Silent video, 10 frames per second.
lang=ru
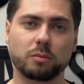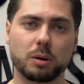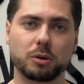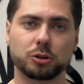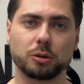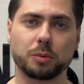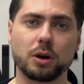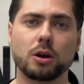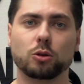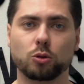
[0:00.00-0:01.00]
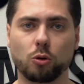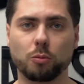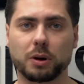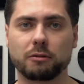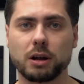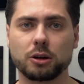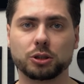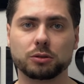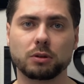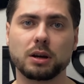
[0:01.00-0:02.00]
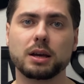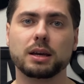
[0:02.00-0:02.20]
барбершопе до управляющего